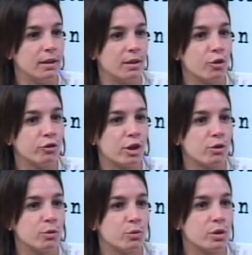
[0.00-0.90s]

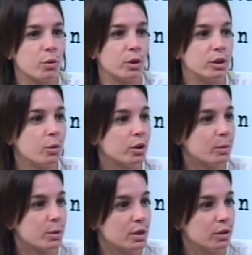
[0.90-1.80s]
encontrarnos en un
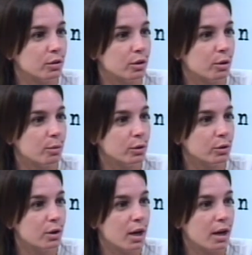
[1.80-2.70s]
54% de los
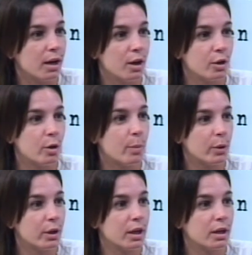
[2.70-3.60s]
votos a no
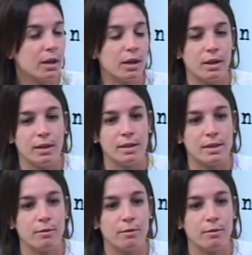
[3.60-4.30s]
poder eh,